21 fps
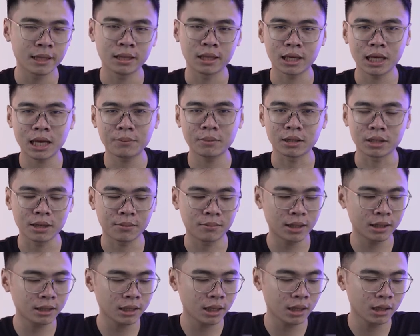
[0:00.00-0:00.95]
Thì anh em đừng nhầm
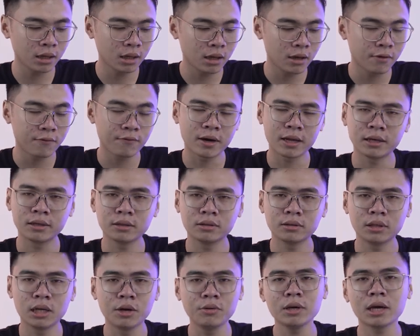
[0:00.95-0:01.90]
lẫn nhá. Và
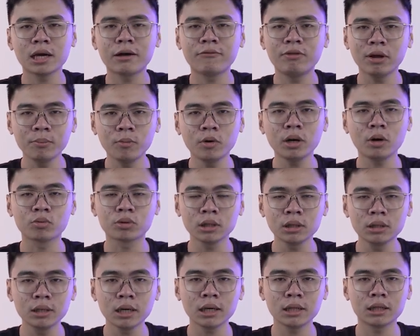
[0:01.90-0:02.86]
nếu như anh em vẫn muốn đầu
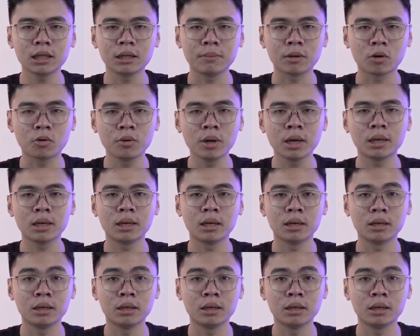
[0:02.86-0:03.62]
tư ấy thì mình khuyên